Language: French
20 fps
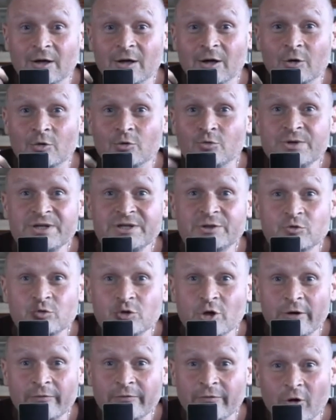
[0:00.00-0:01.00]
8 euh,
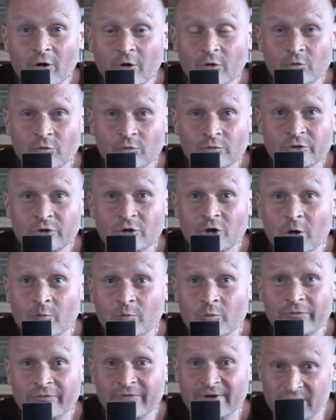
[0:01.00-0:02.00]
ou 9 rencontres,
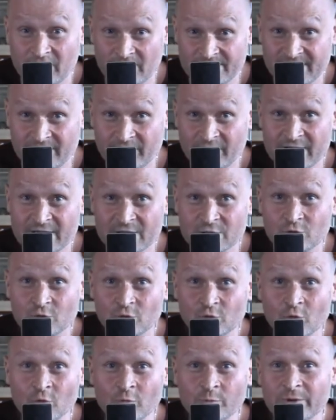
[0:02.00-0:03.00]
comme on fait dans un voyage
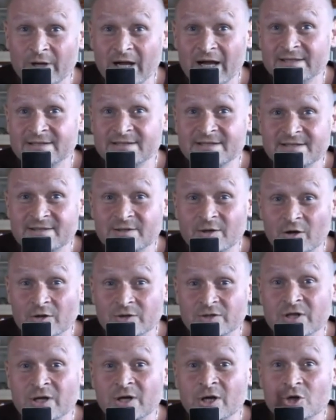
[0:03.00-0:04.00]
de groupe, à
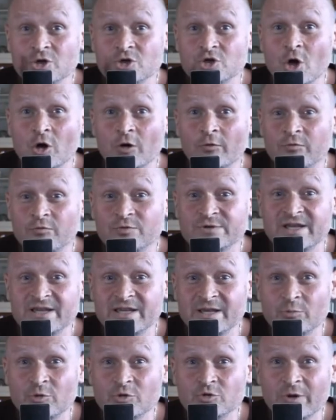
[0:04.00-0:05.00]
distance, sans que vous
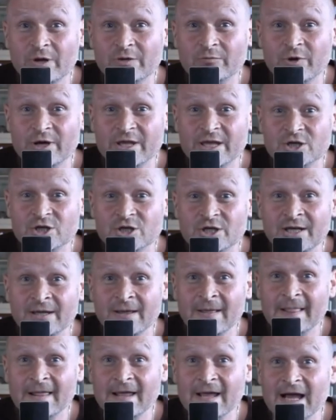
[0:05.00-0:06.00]
ayez besoin de
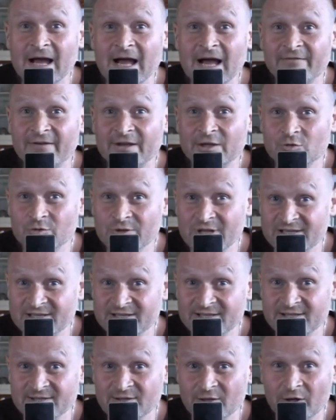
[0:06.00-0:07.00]
voyager, avec une
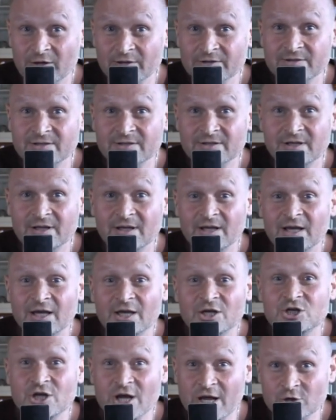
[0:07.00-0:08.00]
assistante.
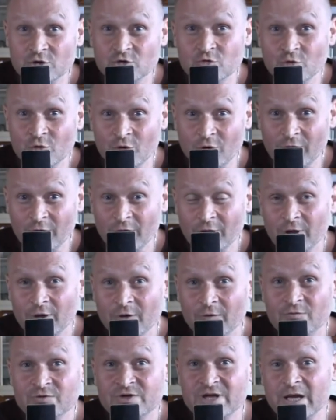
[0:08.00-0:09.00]
Et chaque jour,
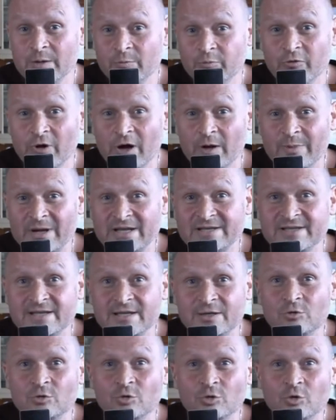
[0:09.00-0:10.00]
vous allez pouvoir
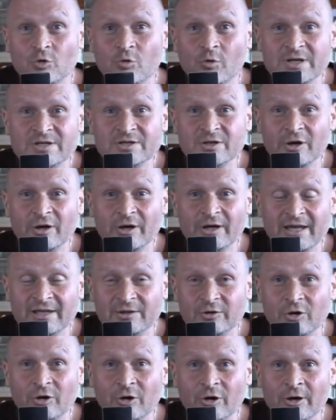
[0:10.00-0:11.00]
passer 2, 3 heures,
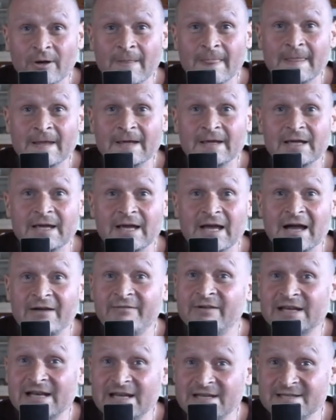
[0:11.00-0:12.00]
4 heures
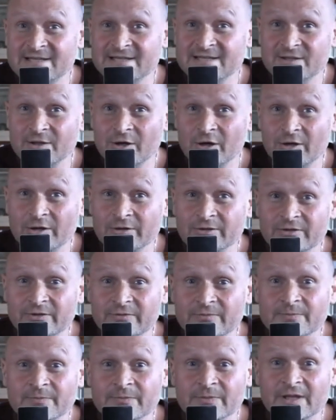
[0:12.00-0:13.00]
avec
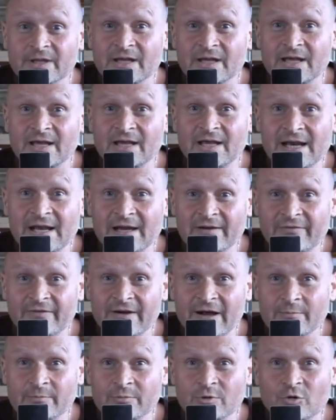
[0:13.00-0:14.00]
l'assistante et la
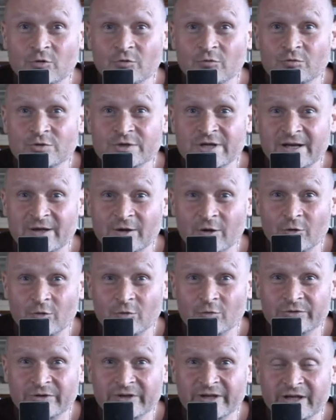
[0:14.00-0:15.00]
femme que vous allez
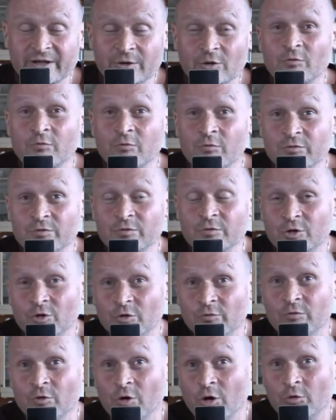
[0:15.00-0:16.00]
rencontrer, que
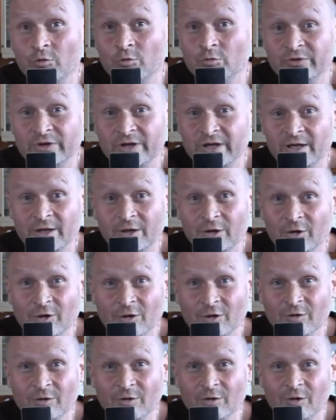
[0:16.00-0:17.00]
vous, rencontrez
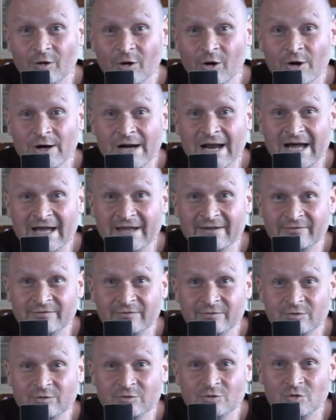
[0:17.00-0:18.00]
euh, en
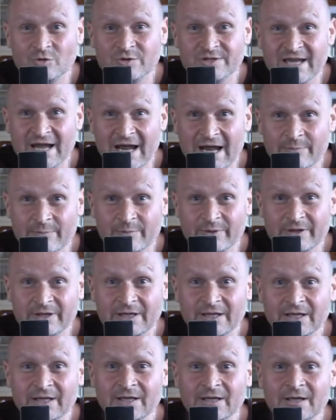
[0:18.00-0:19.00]
live sur Skype,
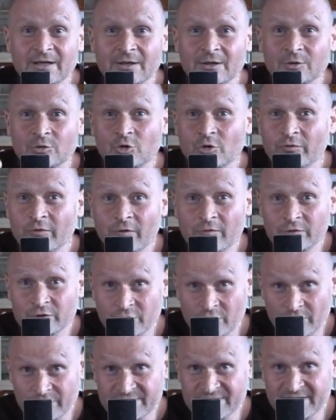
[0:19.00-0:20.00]
devant
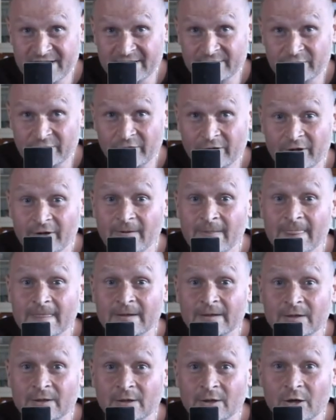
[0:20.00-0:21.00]
votre ordinateur,
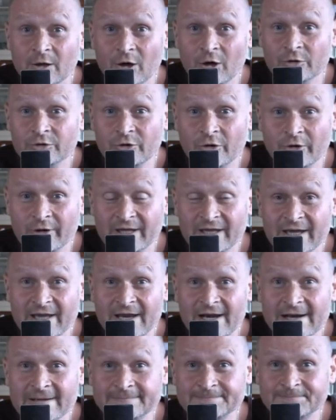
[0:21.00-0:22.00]
en temps
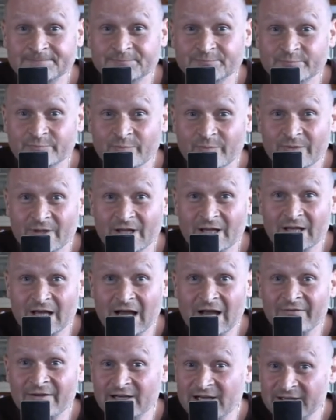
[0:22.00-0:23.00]
réel,
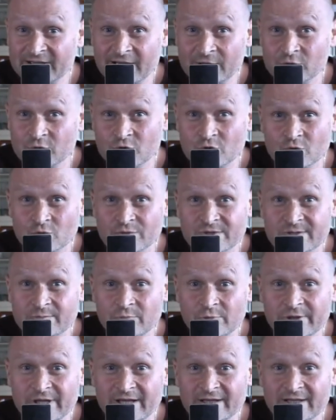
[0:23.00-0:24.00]
avec la traduction
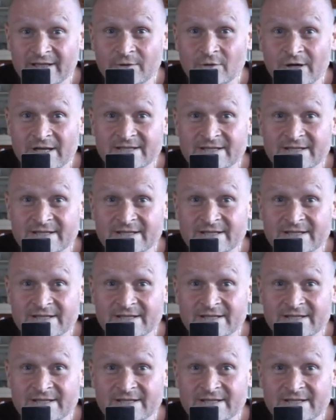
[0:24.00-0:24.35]
simultanée de